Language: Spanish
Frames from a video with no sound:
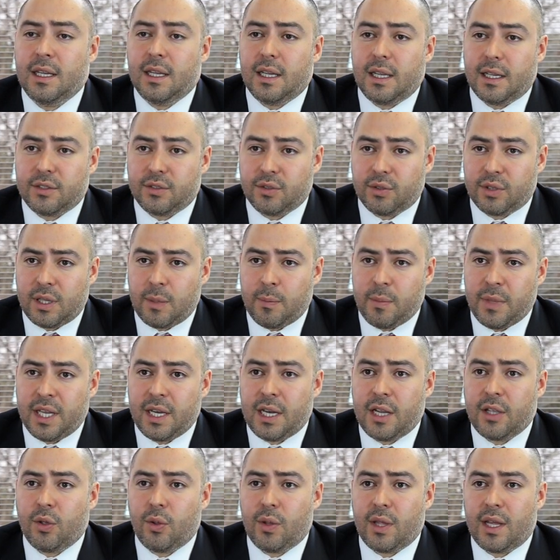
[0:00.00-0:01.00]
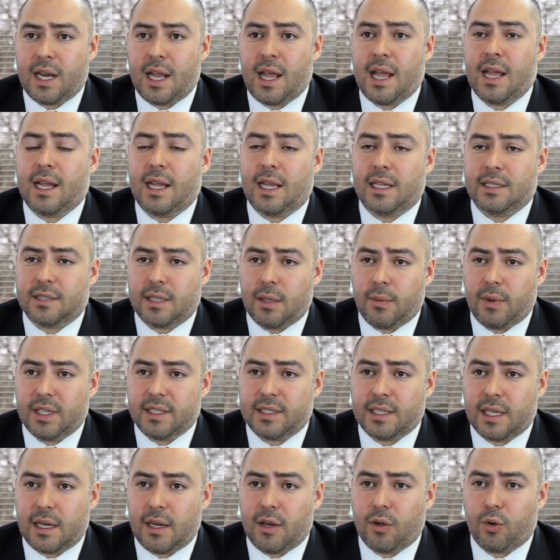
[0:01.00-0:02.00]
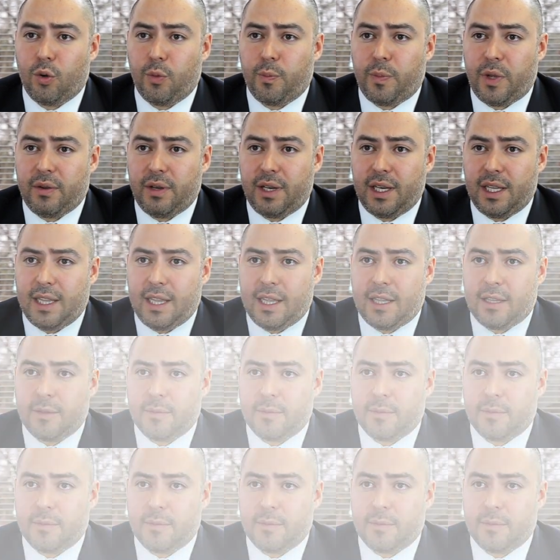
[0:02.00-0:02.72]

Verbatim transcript: Eso también ayudará a establecer la culpabilidad.